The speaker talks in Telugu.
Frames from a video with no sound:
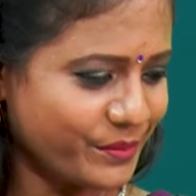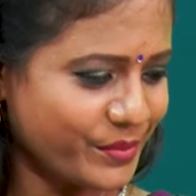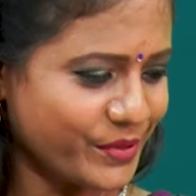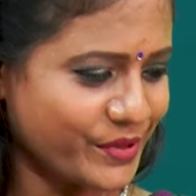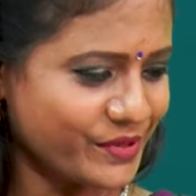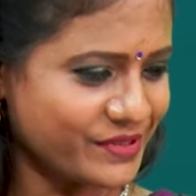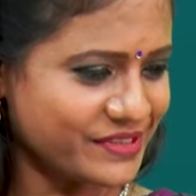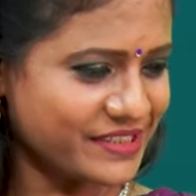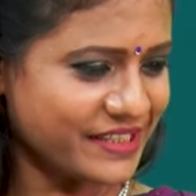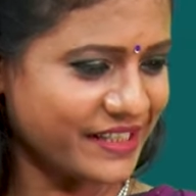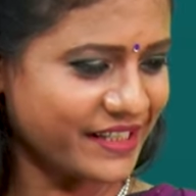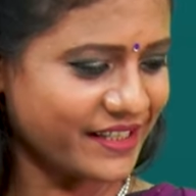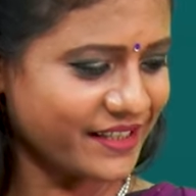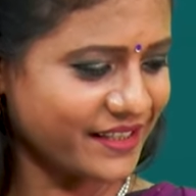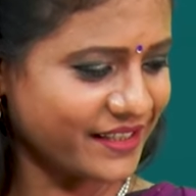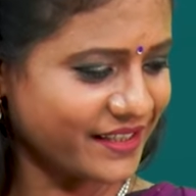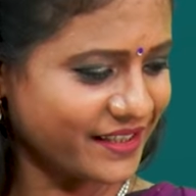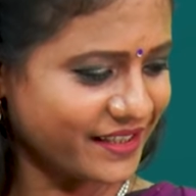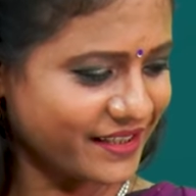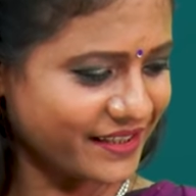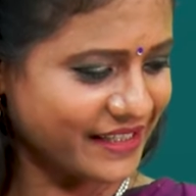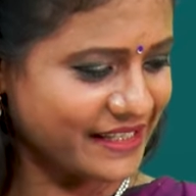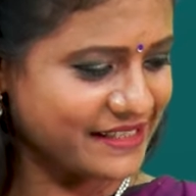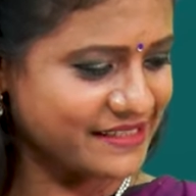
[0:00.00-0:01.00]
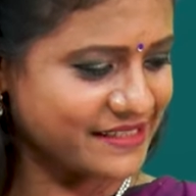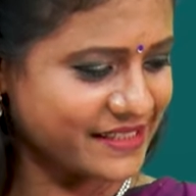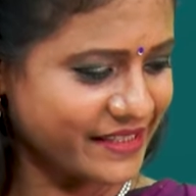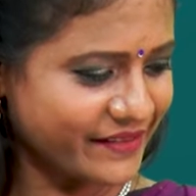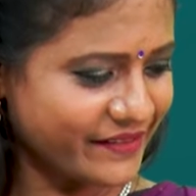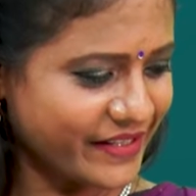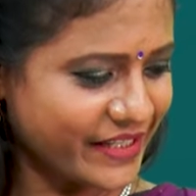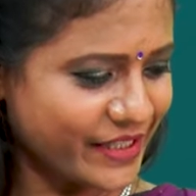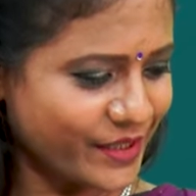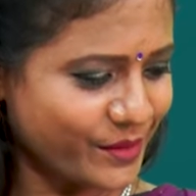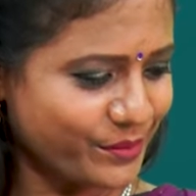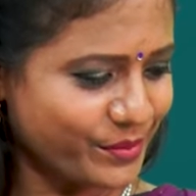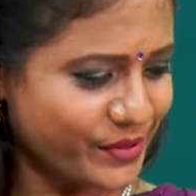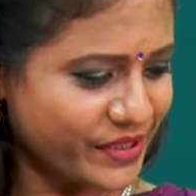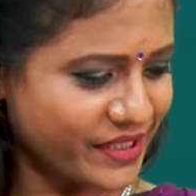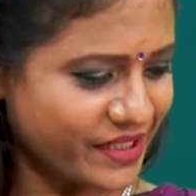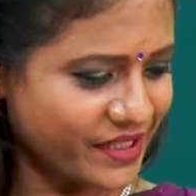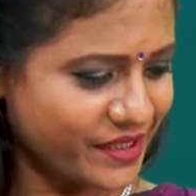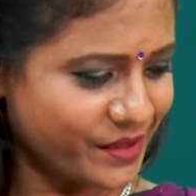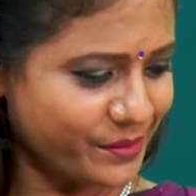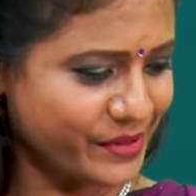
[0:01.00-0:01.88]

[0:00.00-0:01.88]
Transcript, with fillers: అప్పుడు సడన్ గా కన్సీవ్ అయినప్పుడు